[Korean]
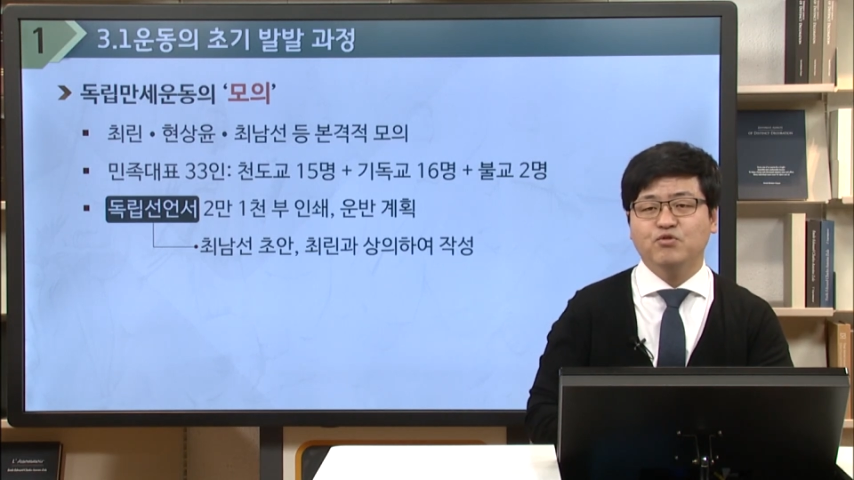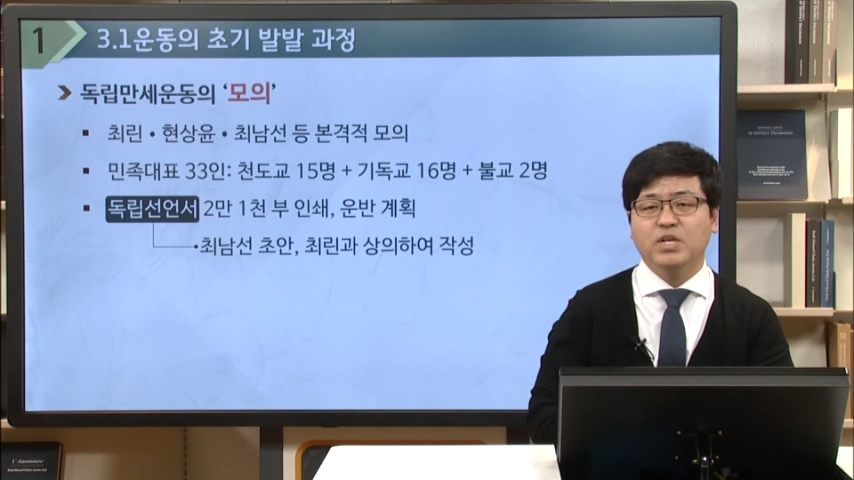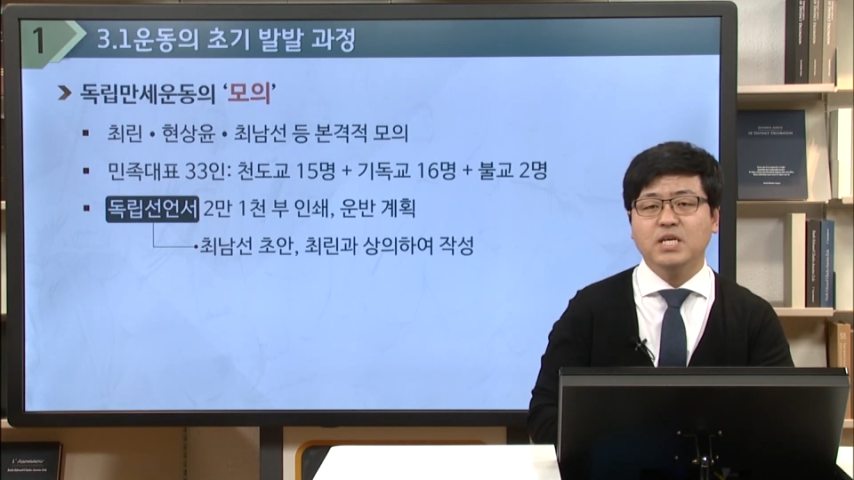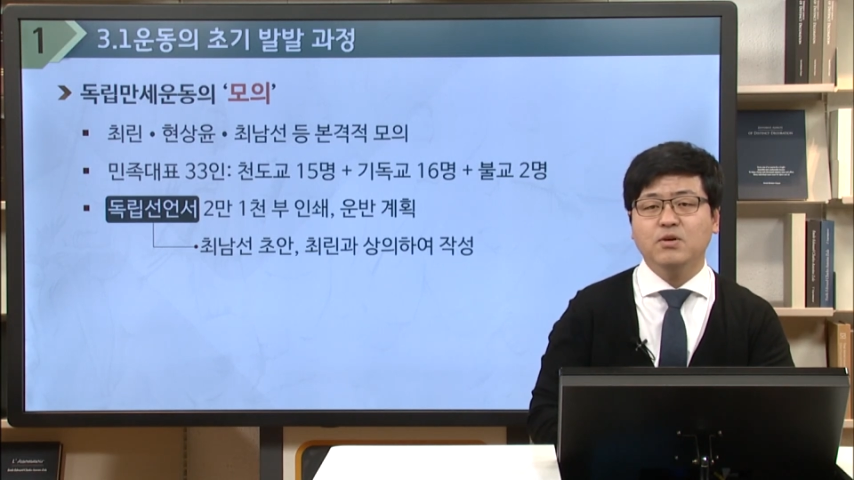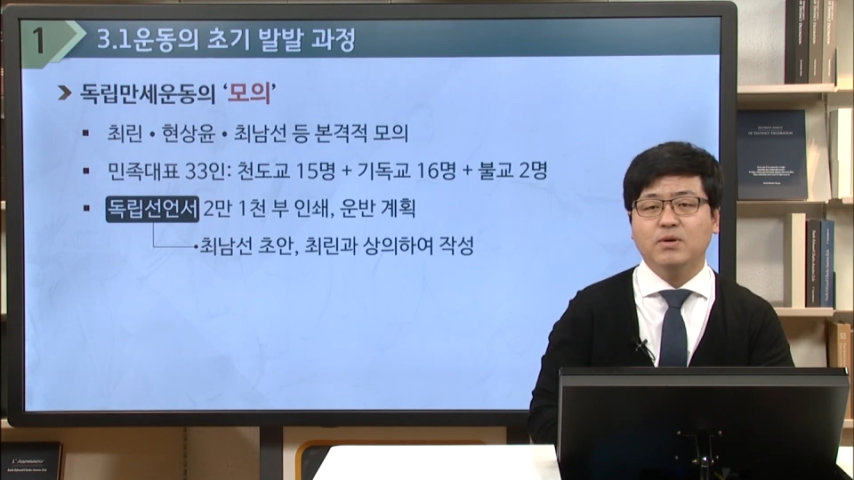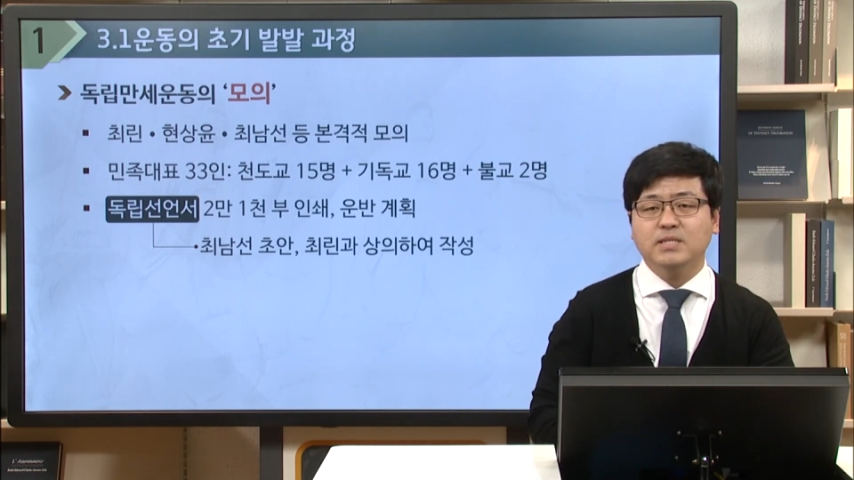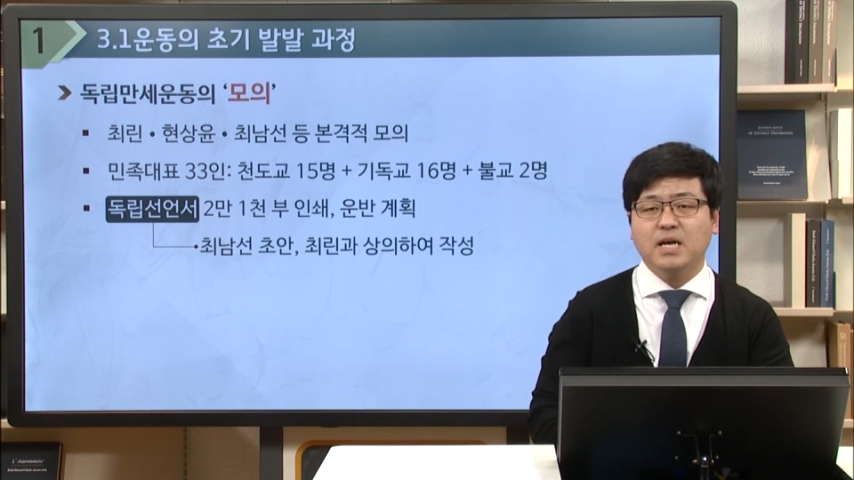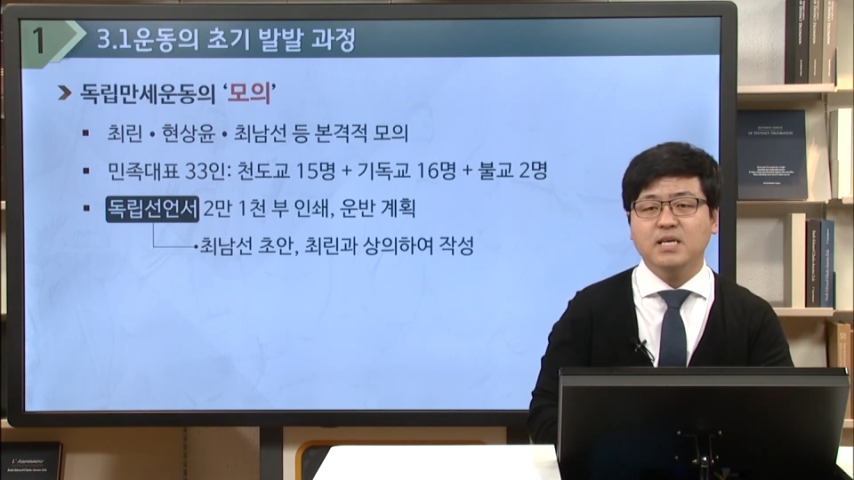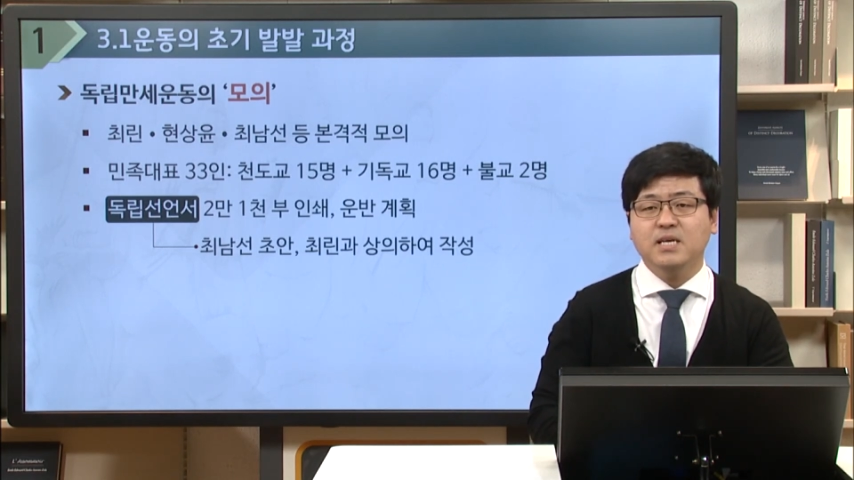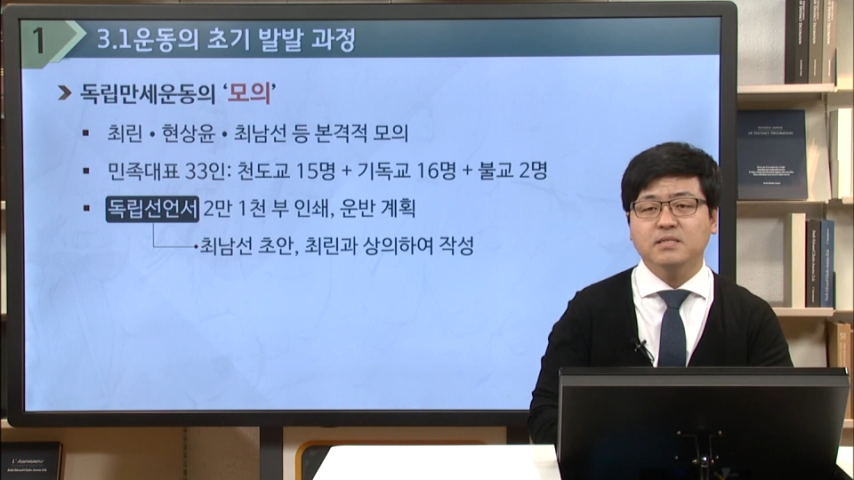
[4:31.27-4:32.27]
최린과
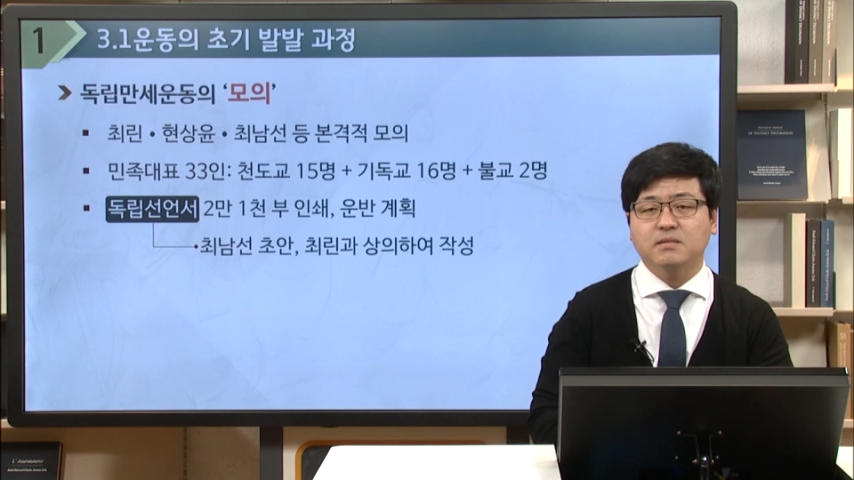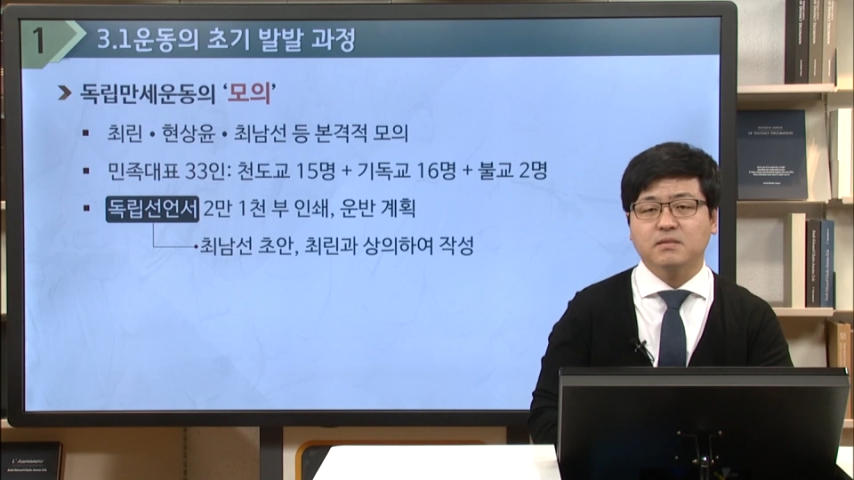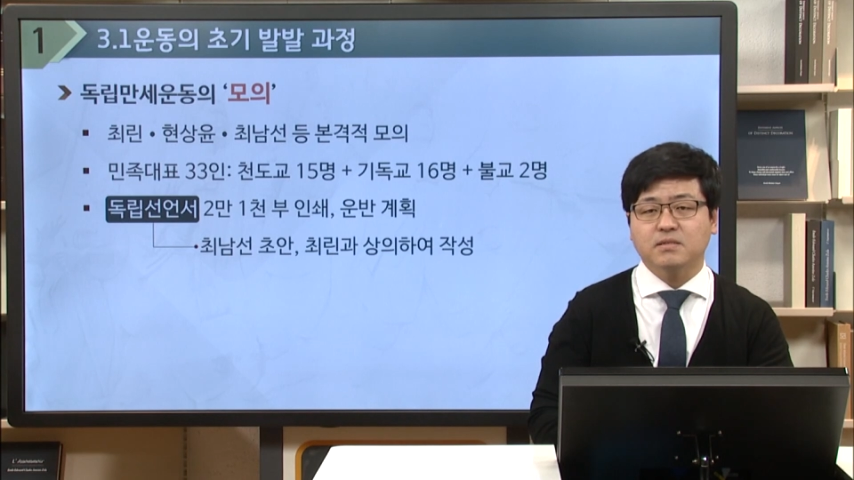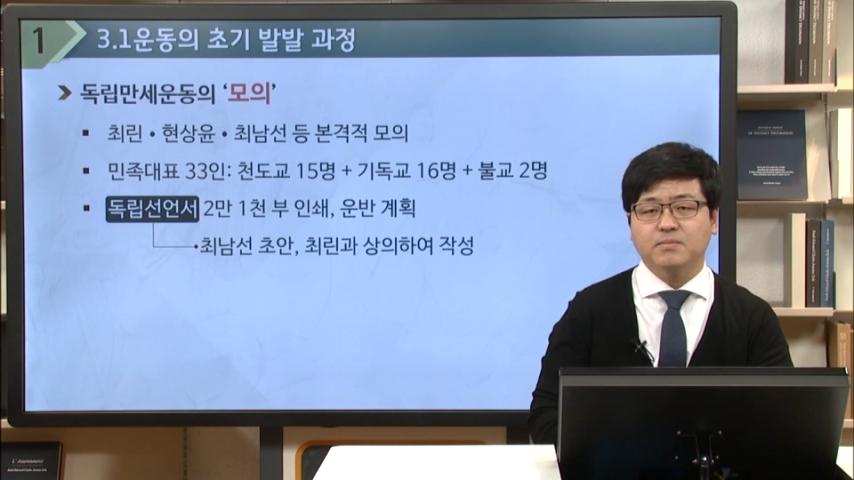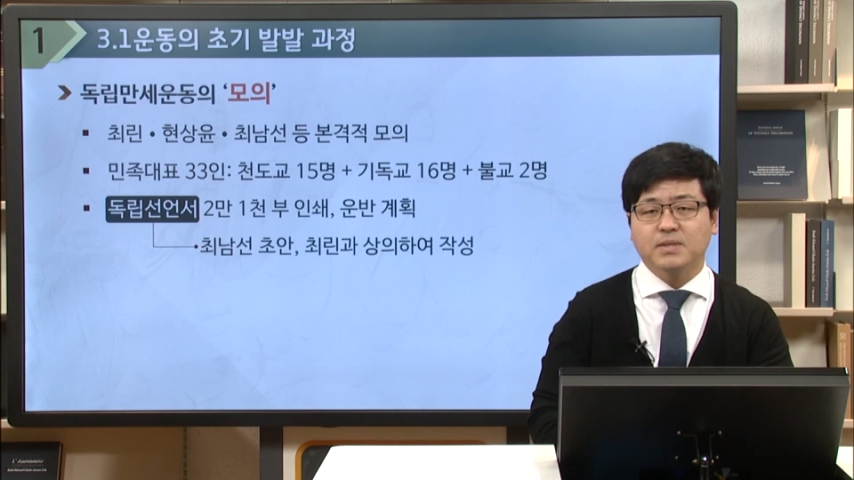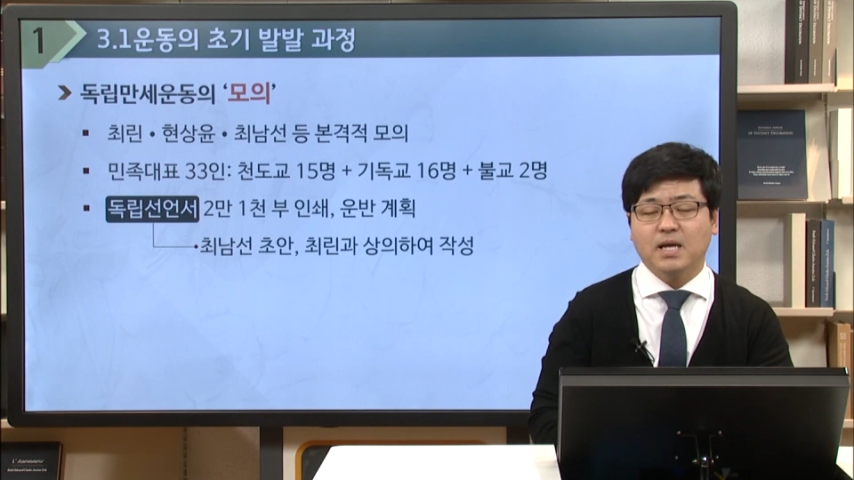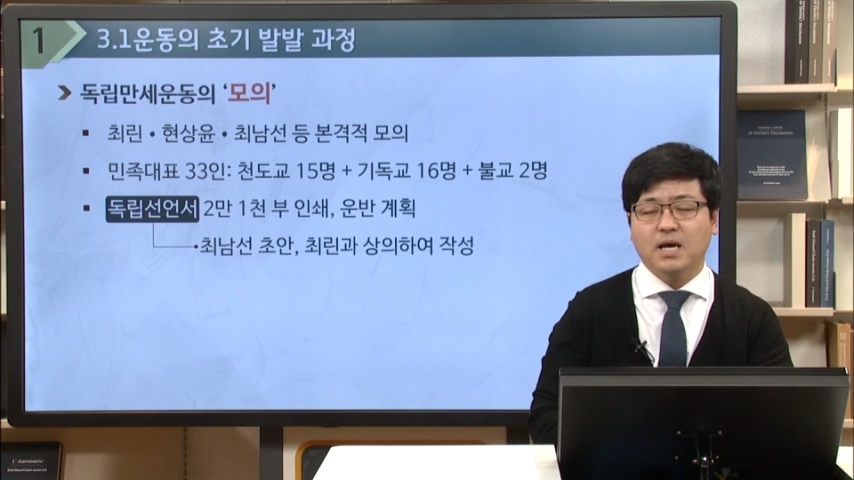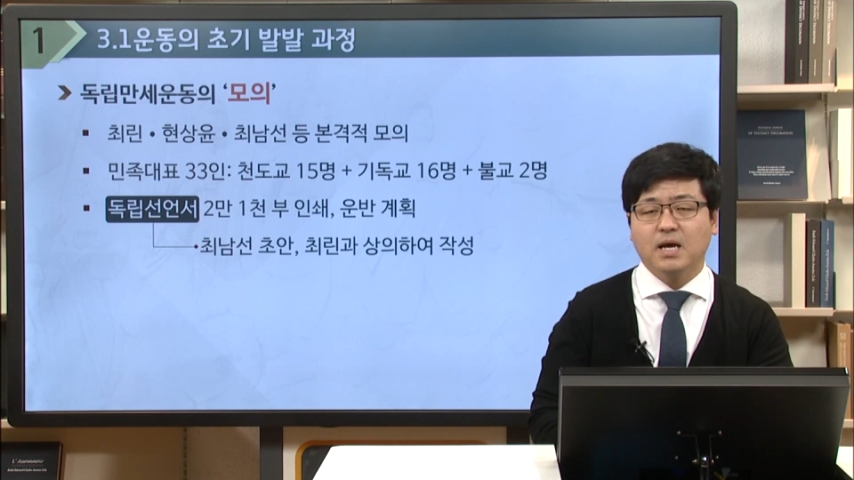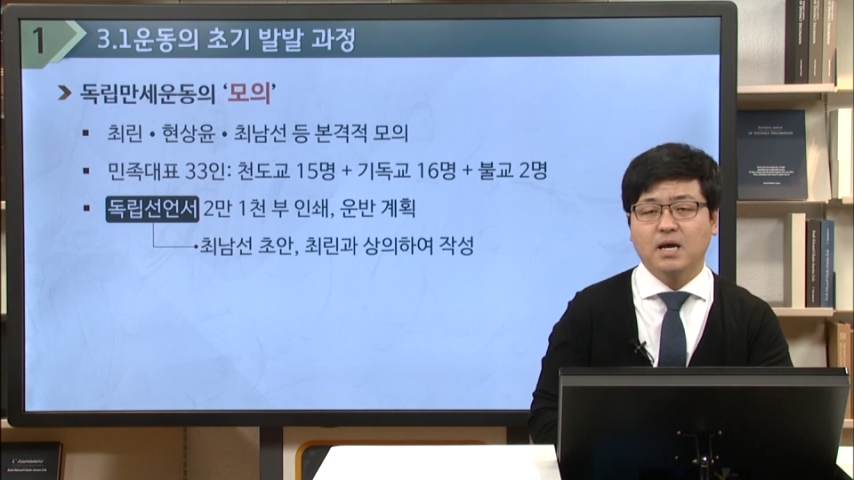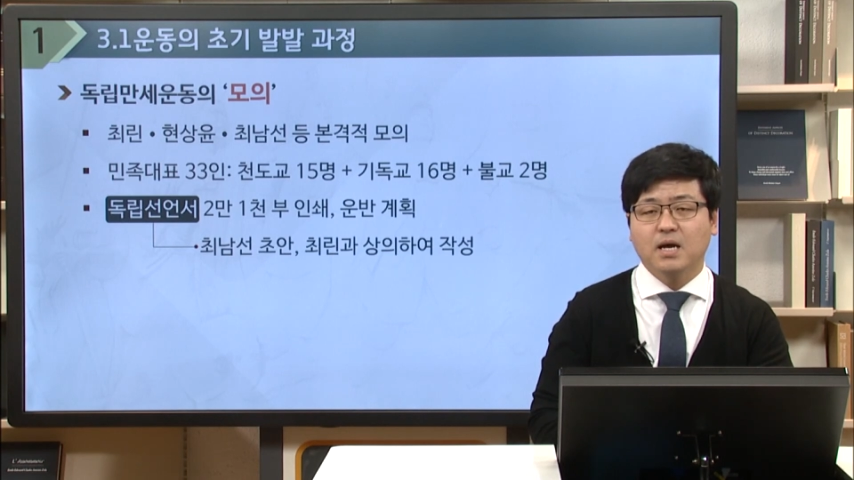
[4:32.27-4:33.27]
상의해서 썼습니다.